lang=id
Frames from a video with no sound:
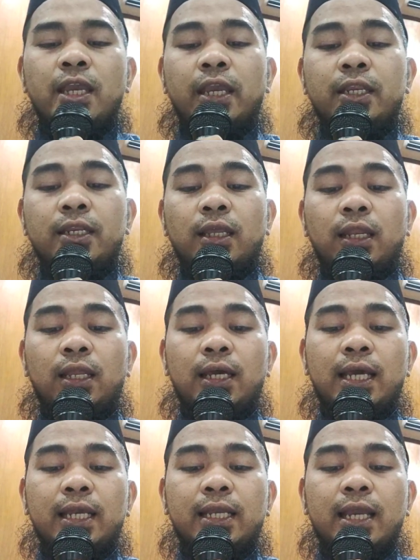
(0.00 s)

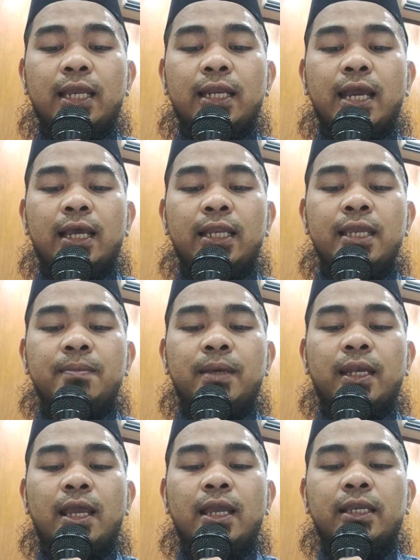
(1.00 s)
Innallaha kana
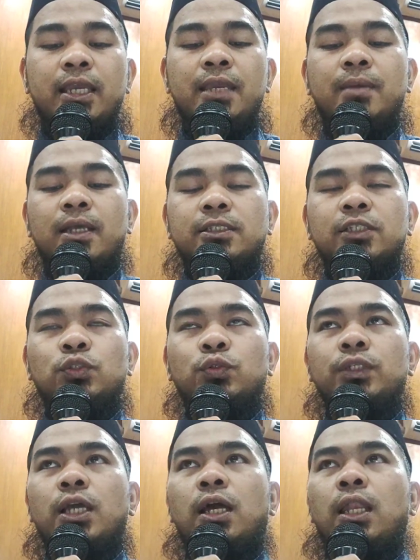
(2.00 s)
aliman hakima.
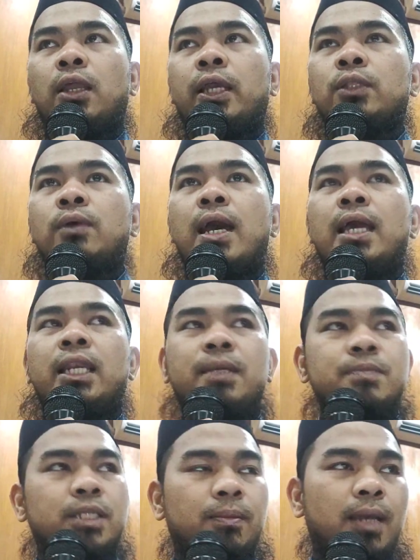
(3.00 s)
Sesungguhnya Allah itu
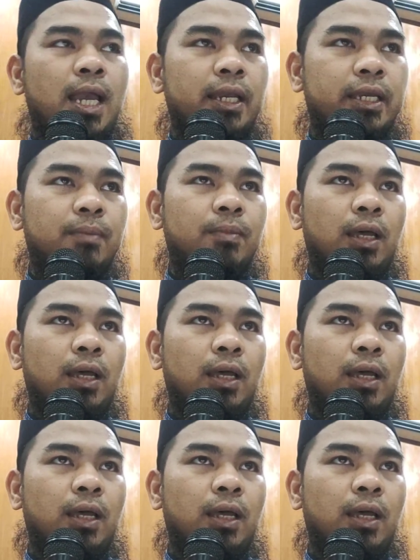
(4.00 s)
alim sama hakim.